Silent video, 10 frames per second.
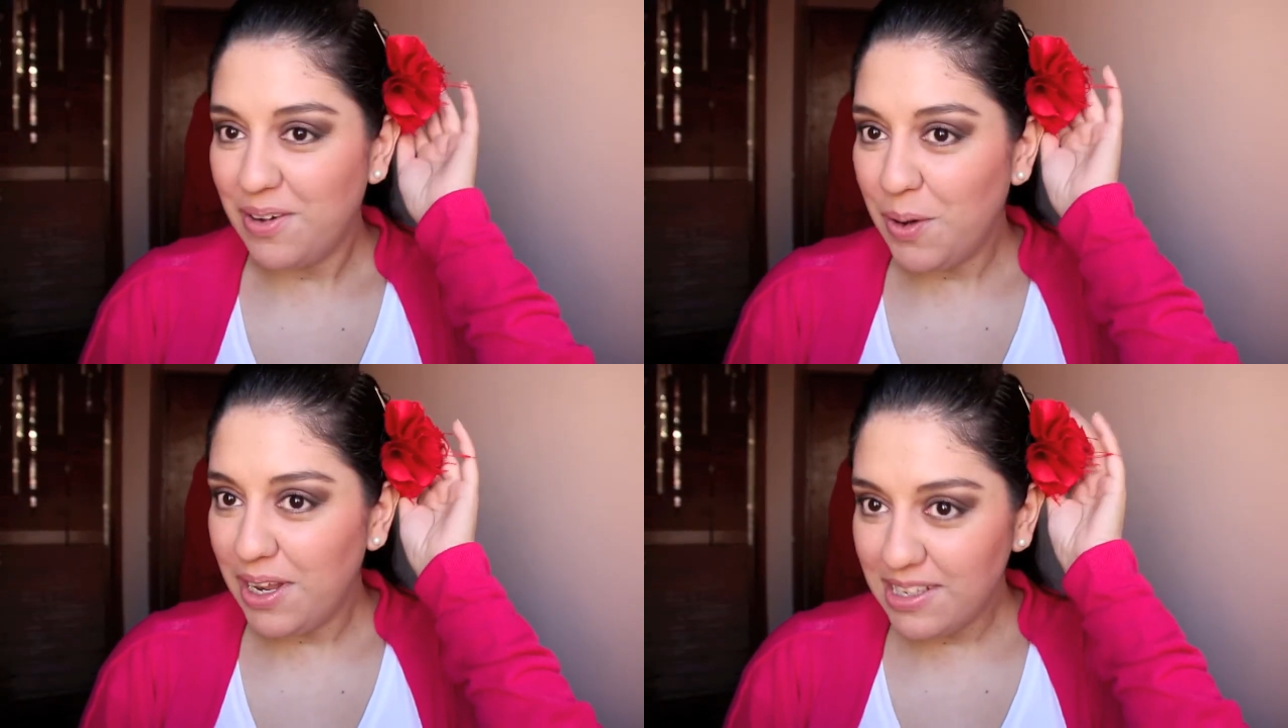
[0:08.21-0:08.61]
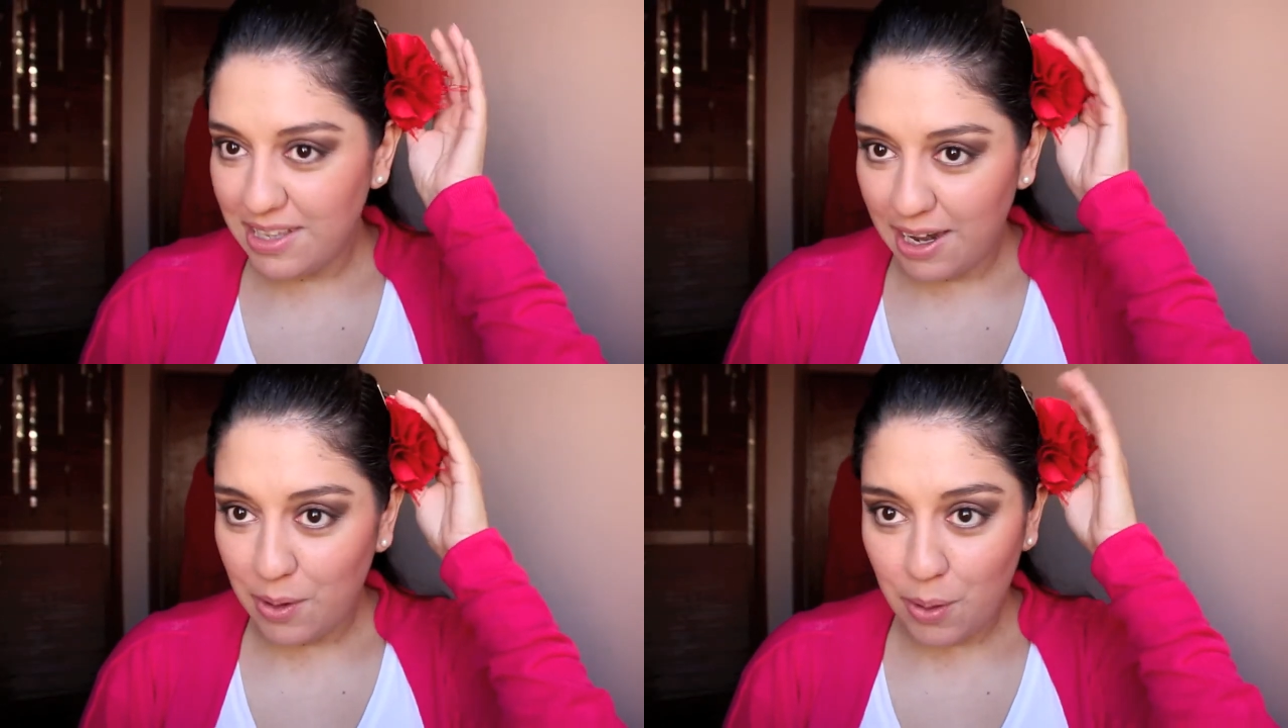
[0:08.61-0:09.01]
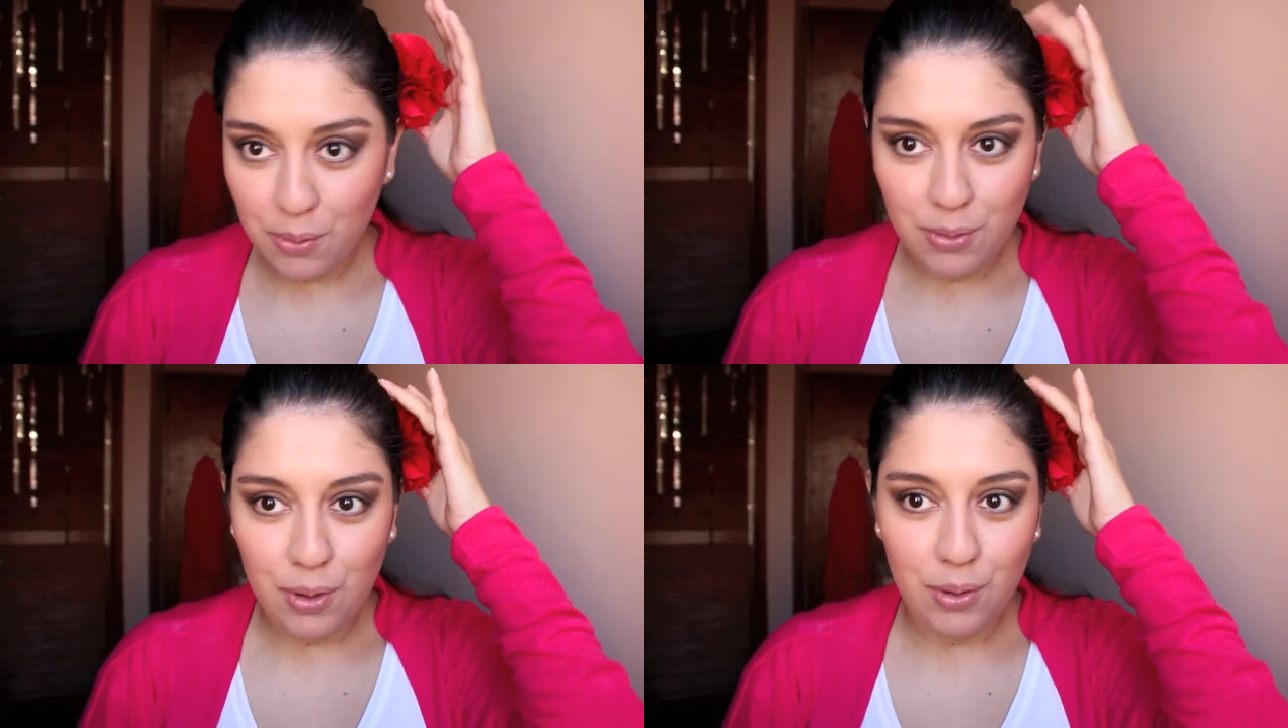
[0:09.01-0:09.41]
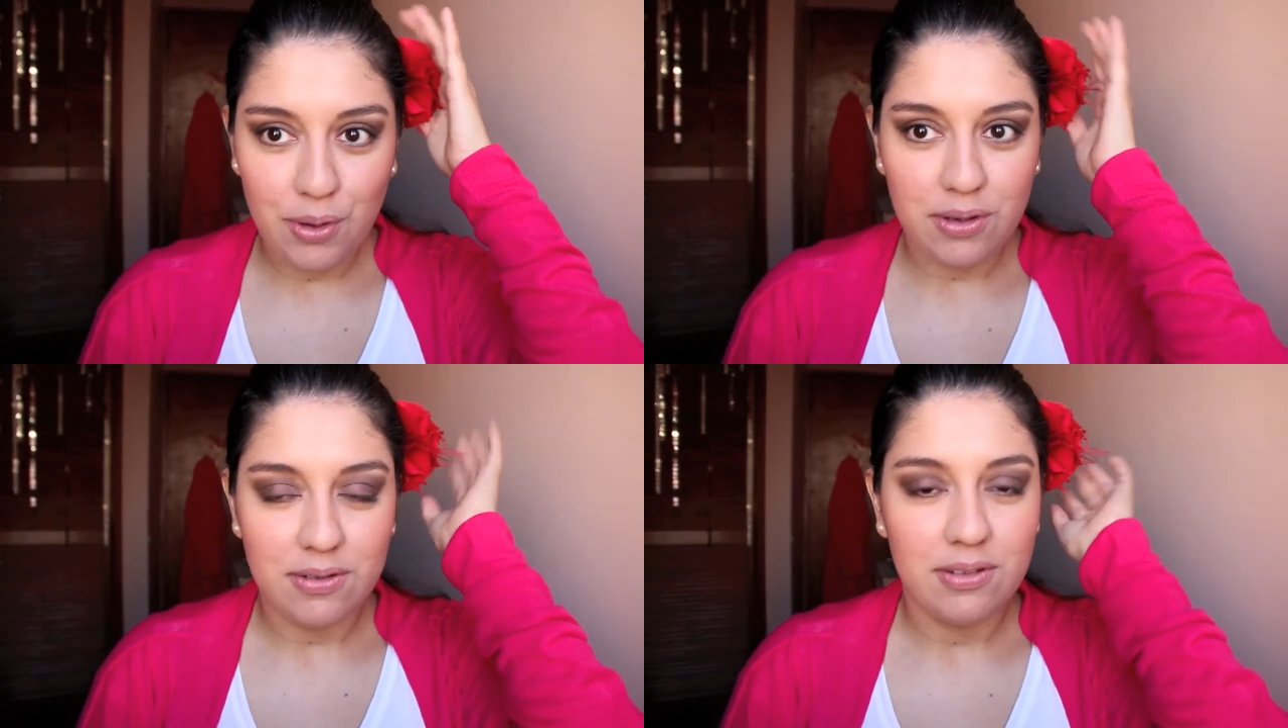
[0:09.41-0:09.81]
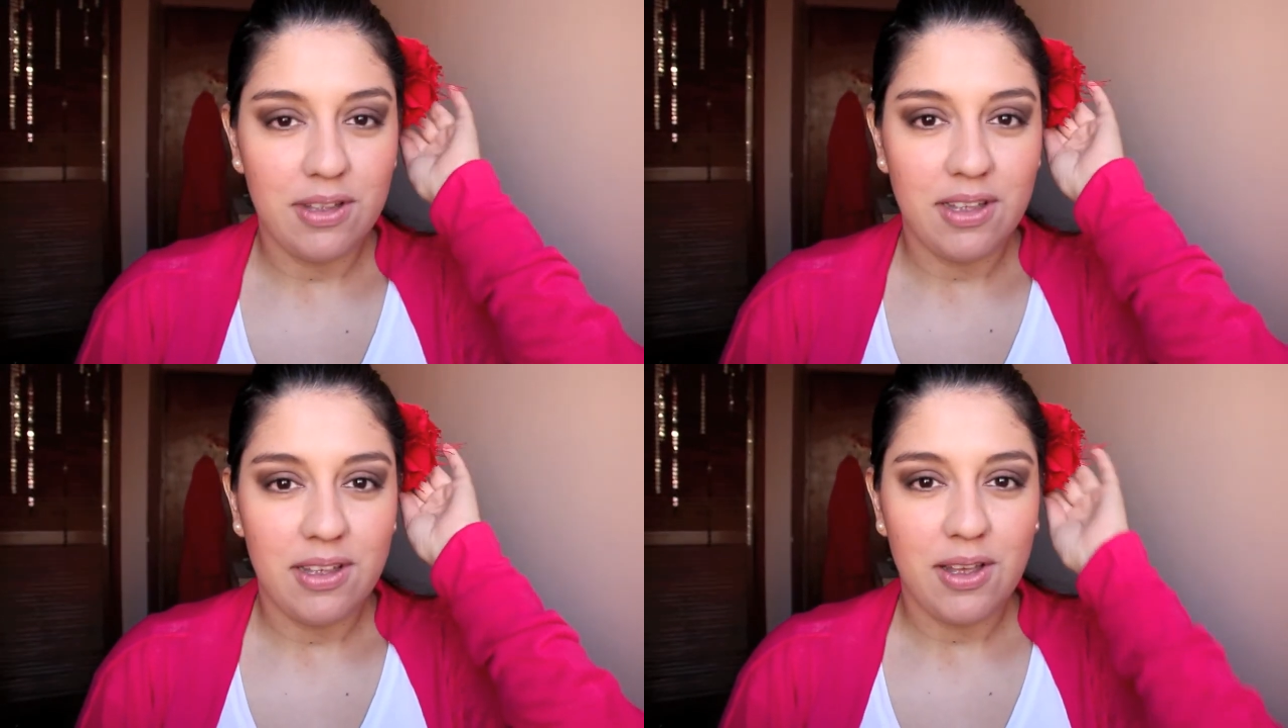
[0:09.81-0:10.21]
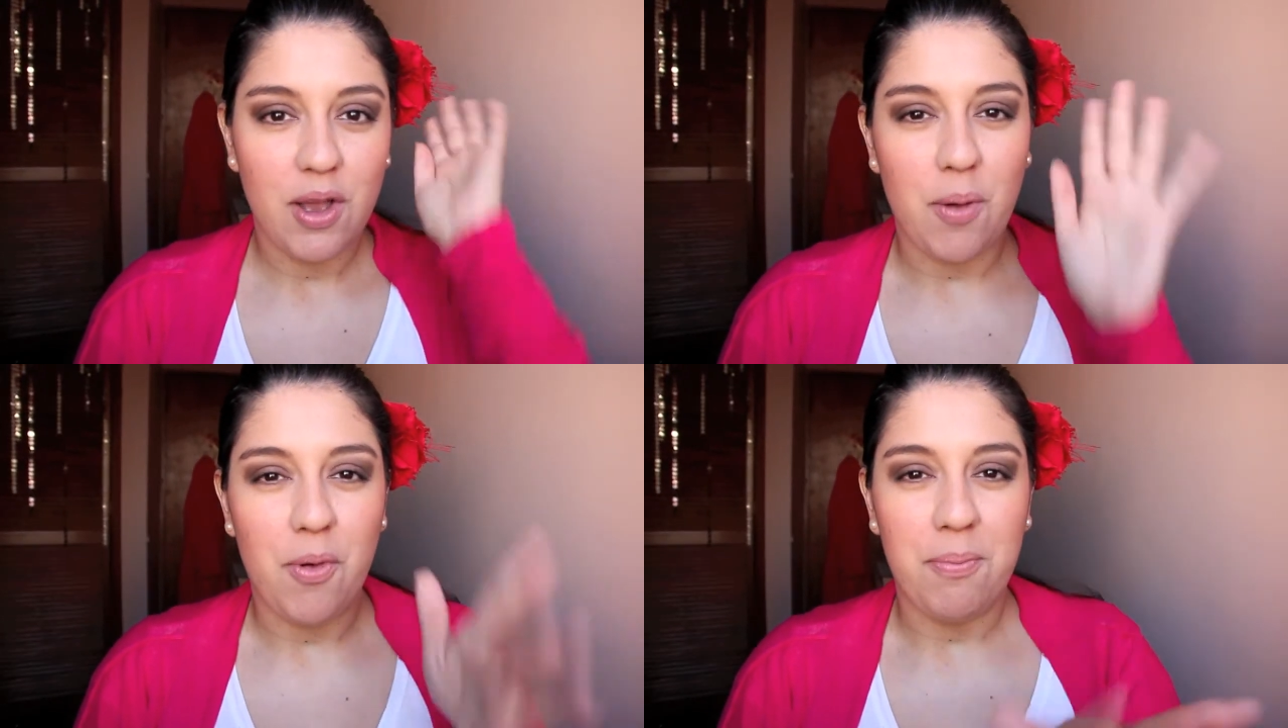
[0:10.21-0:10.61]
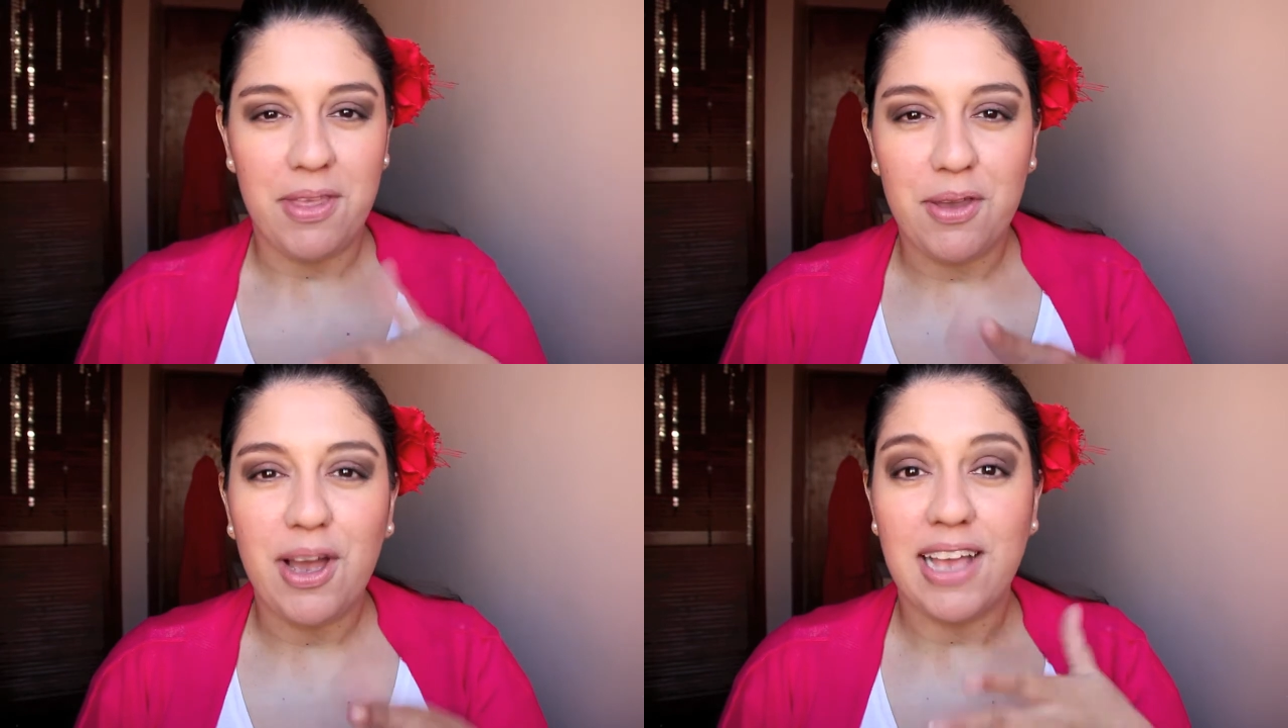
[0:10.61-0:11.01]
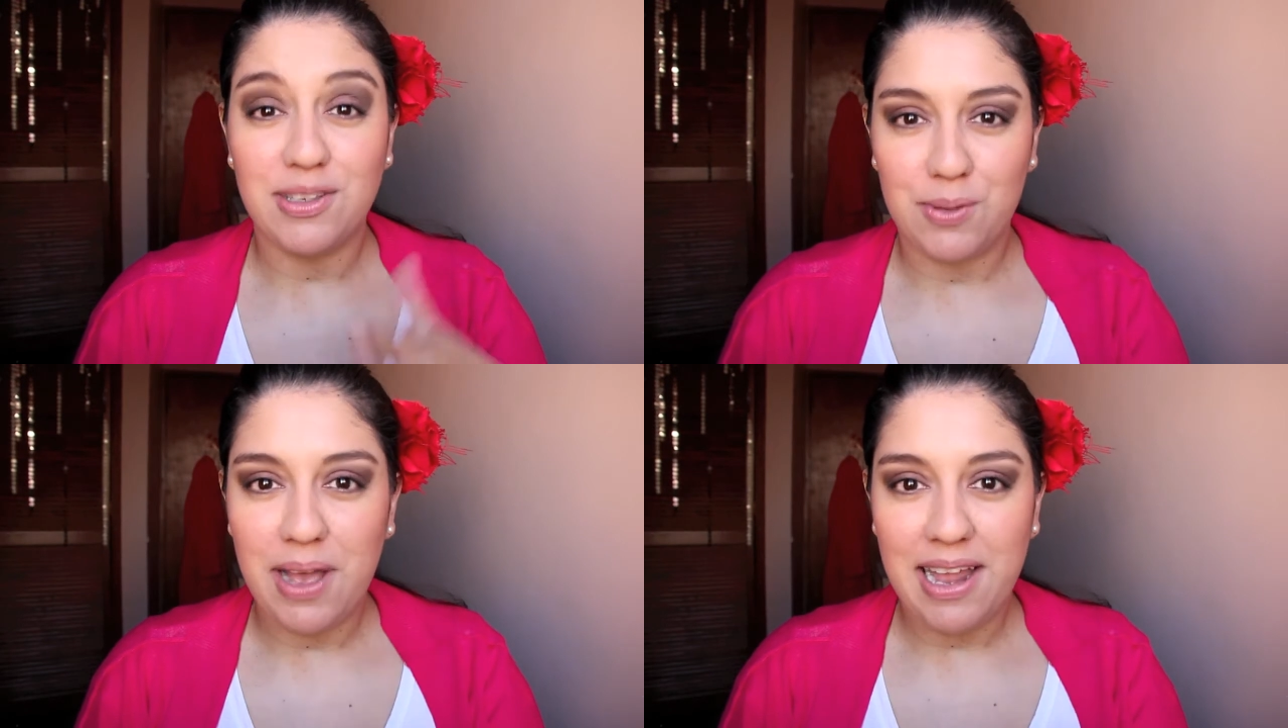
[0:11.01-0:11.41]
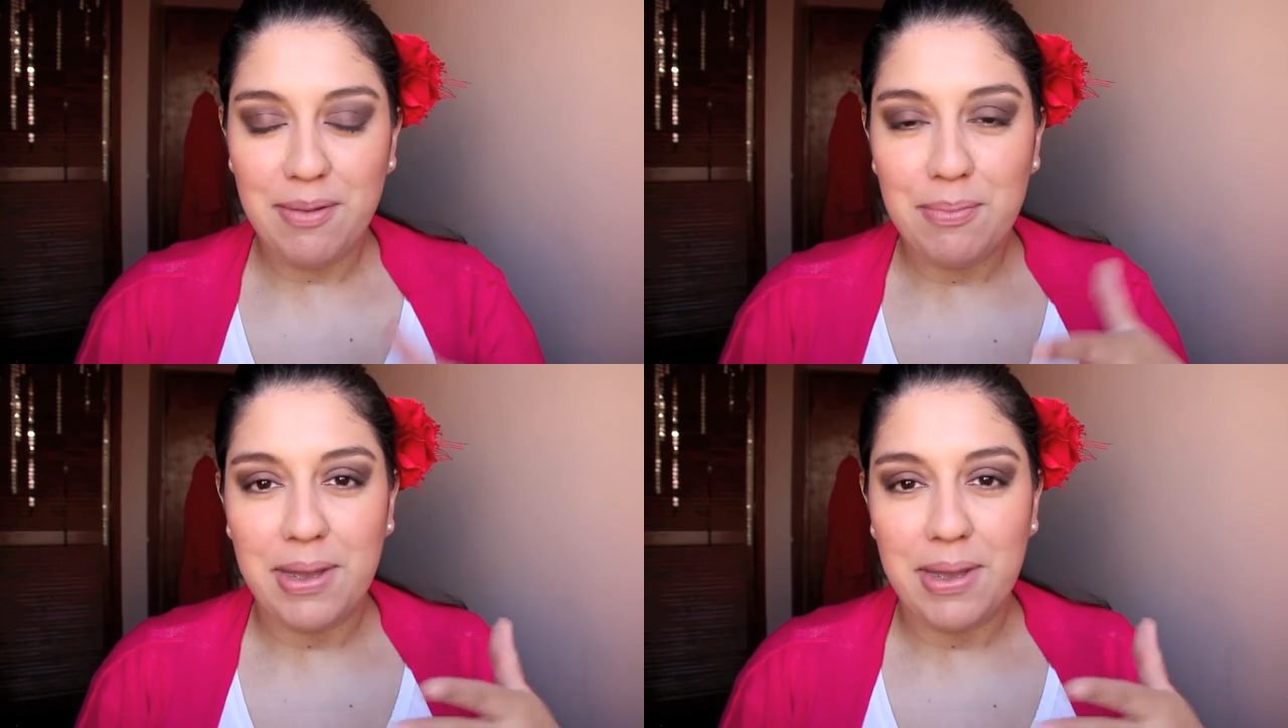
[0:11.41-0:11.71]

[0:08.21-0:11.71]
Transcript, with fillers: Hoy les traigo un look como medio casual